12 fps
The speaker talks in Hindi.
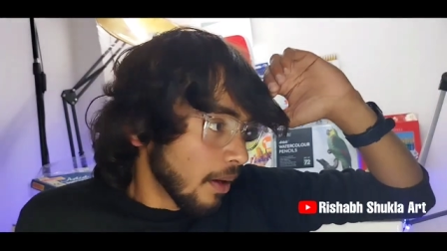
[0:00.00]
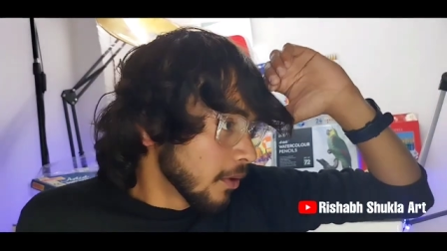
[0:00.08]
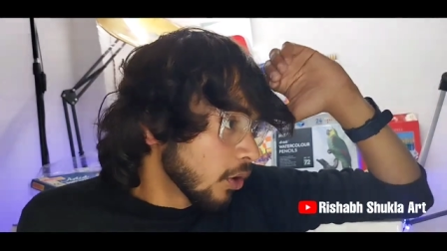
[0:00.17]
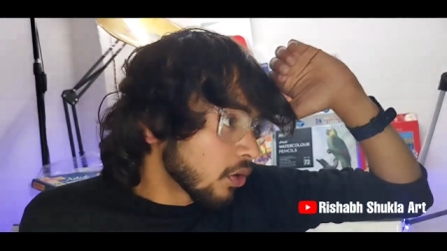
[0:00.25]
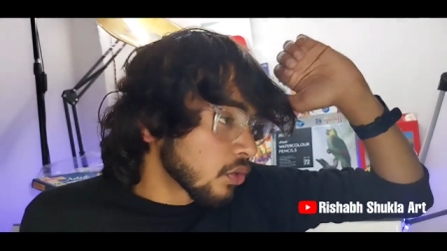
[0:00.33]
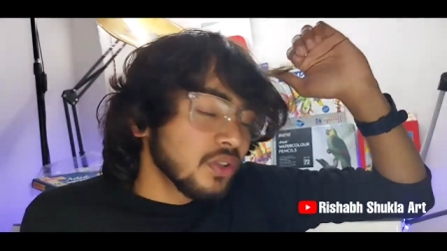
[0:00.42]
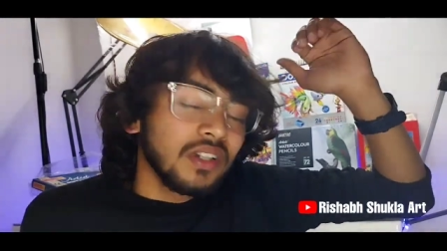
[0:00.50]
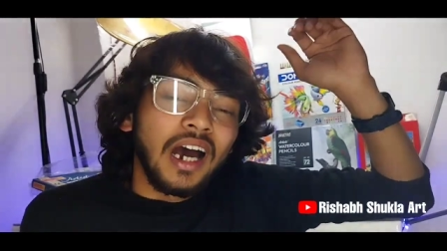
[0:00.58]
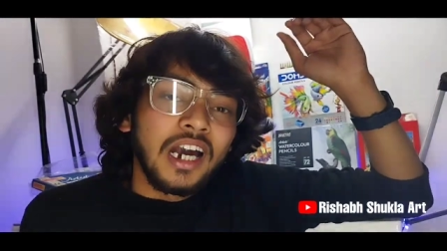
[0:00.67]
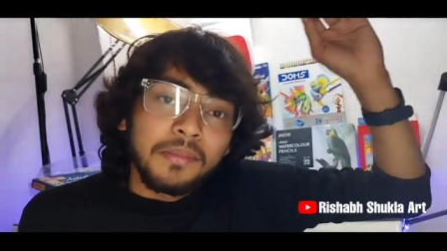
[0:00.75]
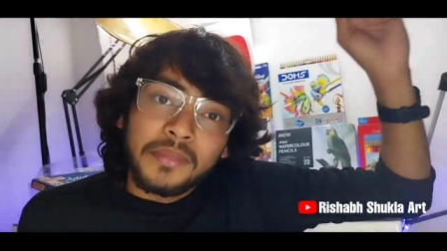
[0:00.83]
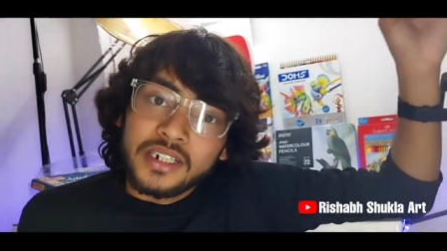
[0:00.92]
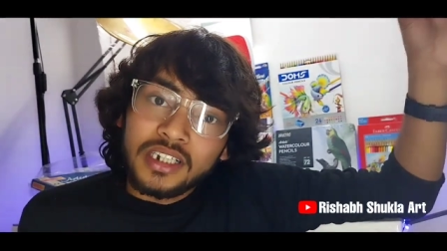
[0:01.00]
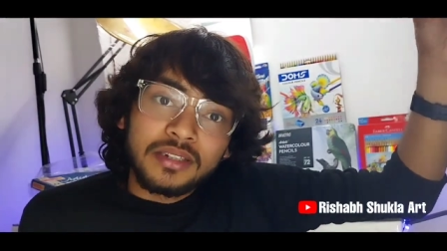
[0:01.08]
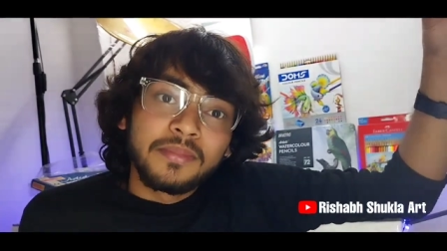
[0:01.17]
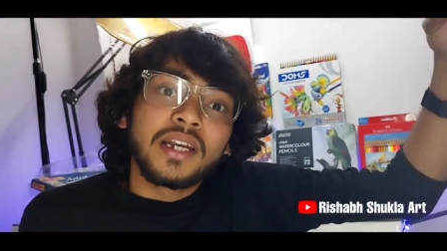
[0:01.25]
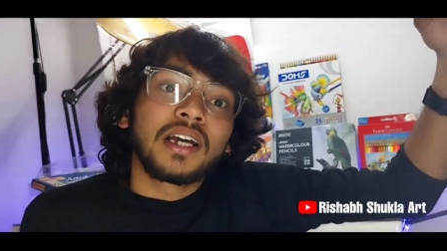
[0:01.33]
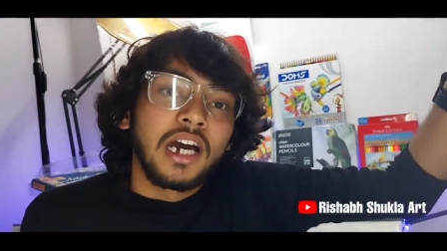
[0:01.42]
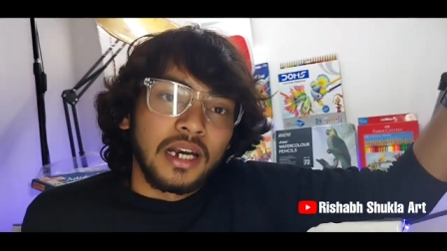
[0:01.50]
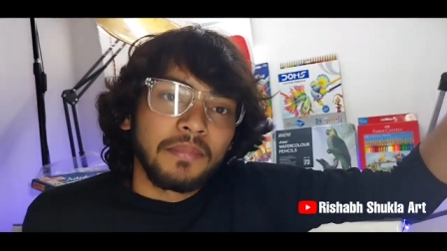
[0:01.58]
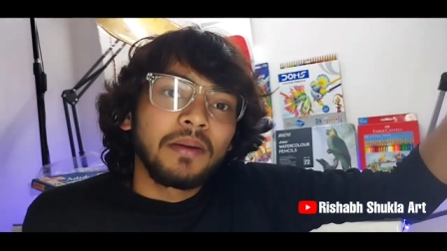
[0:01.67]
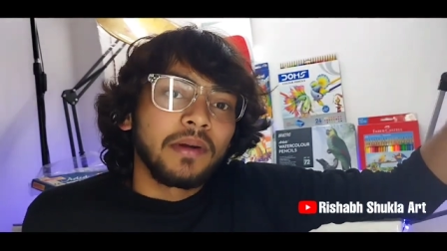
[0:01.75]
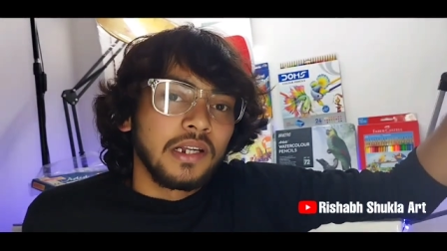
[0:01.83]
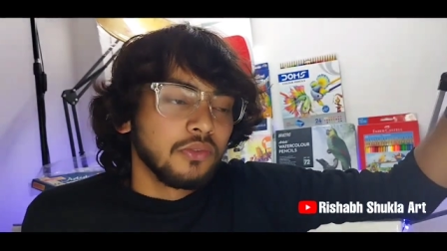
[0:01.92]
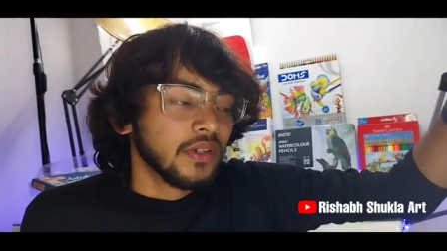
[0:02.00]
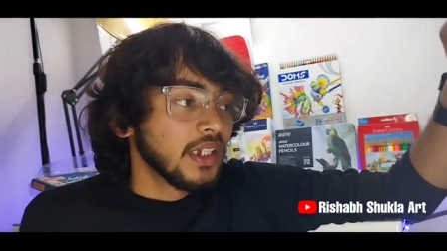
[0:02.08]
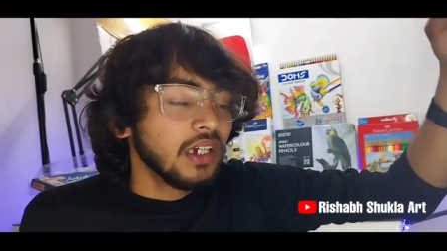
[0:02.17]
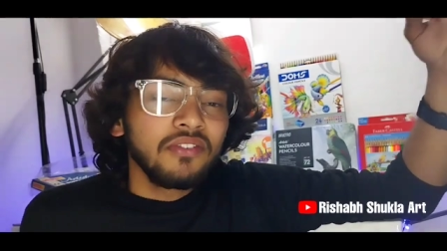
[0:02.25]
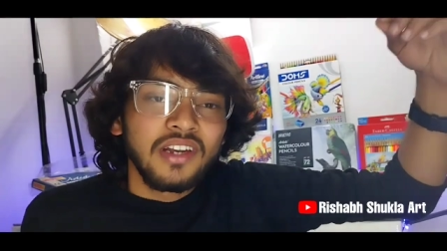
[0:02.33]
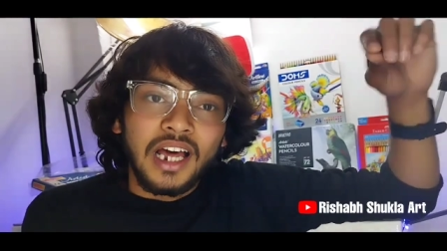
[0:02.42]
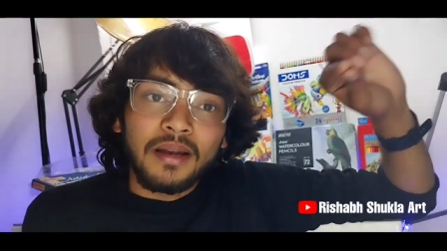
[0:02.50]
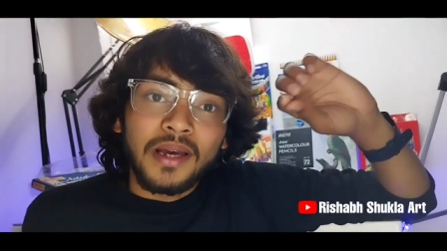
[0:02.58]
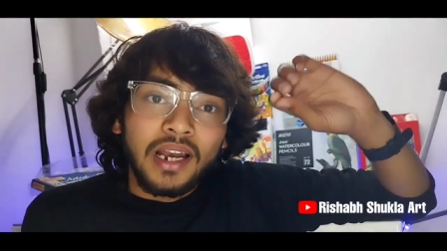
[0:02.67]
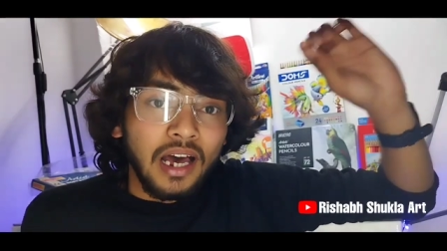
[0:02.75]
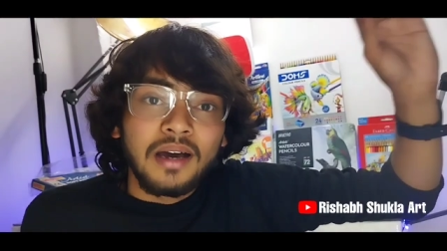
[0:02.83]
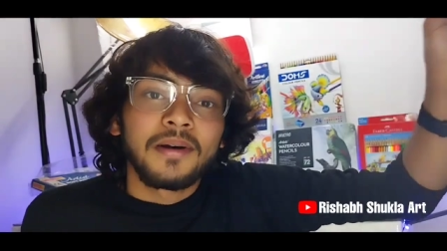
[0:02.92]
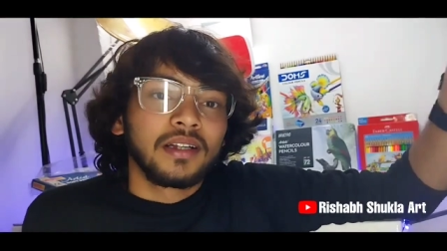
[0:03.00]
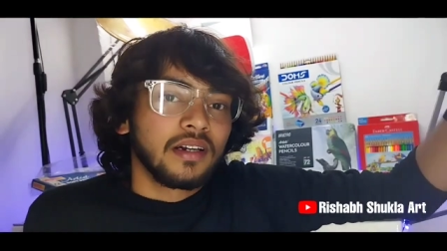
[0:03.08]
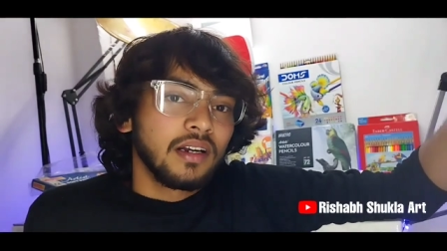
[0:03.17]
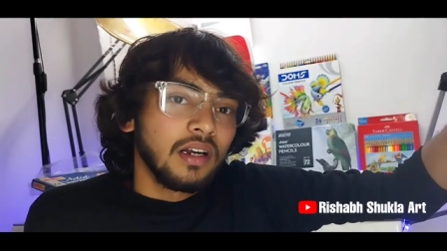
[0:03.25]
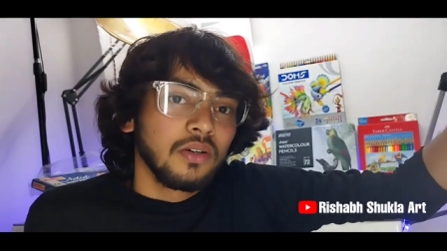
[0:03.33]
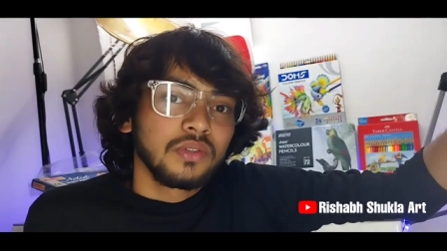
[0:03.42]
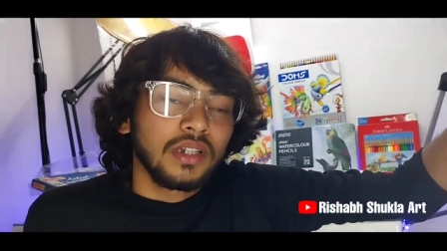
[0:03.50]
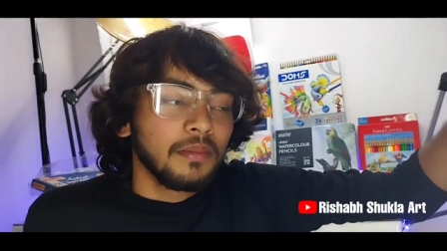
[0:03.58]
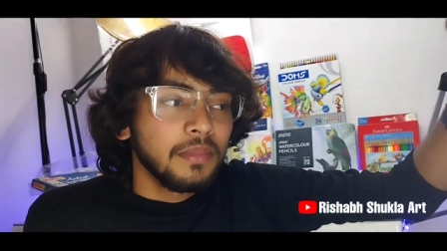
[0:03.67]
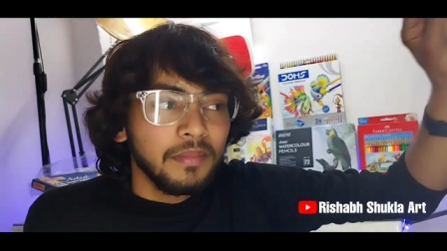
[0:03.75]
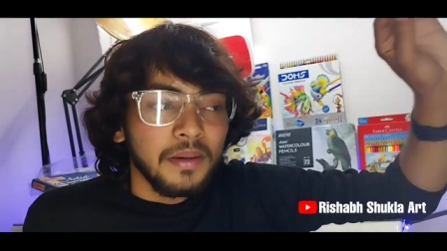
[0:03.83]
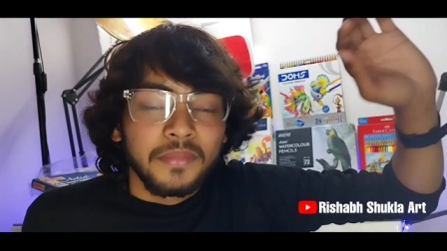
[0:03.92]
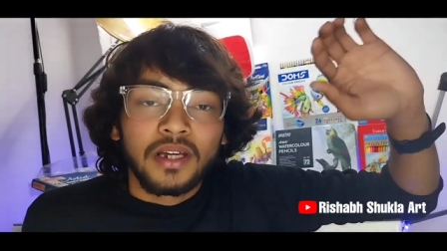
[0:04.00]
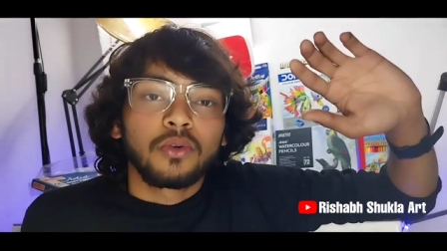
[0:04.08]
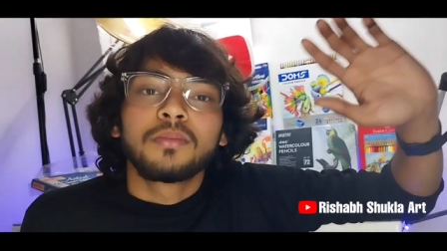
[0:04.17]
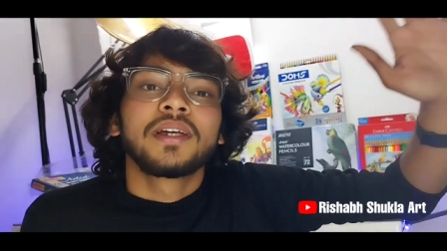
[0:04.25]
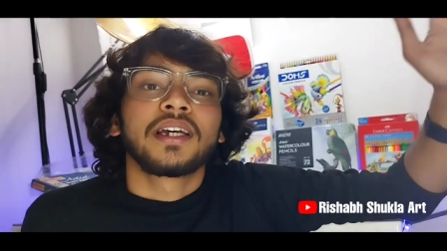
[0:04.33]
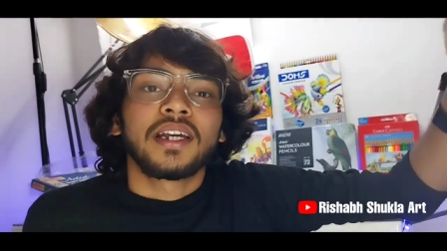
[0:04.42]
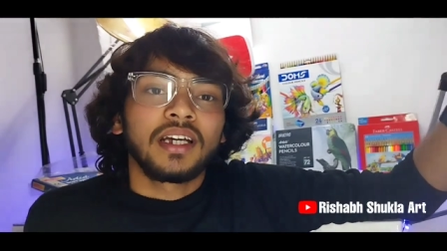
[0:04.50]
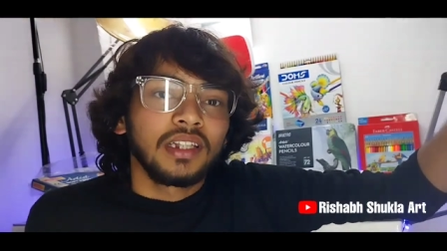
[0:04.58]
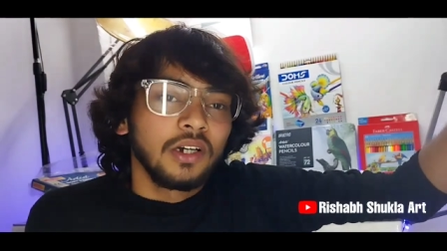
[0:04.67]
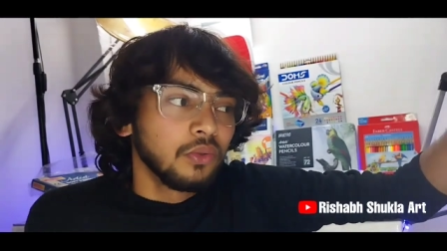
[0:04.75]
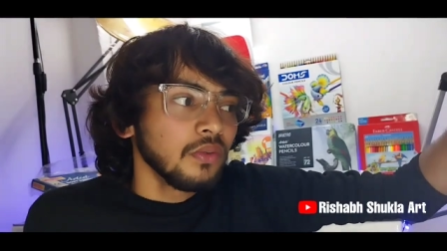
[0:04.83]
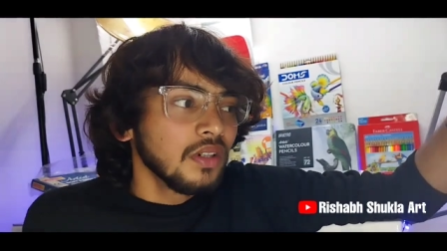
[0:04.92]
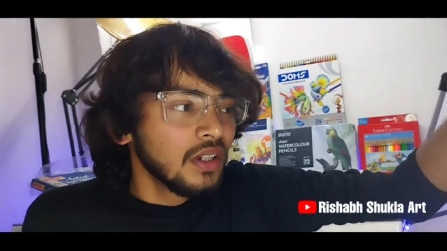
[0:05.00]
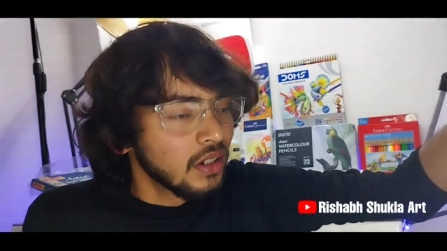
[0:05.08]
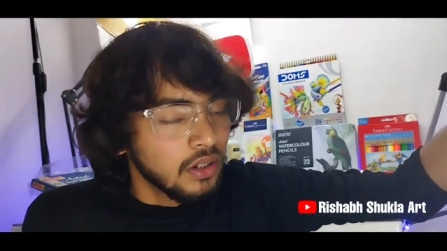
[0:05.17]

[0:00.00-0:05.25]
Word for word: अभी और कुछ आर्ट मटेरियल्स मेरे घर पे पड़े हुए हैं ये फिलहाल मैं इलाहाबाद रह रहा हूँ जहाँ पे मैं अपना रूम लेके रहता हूँ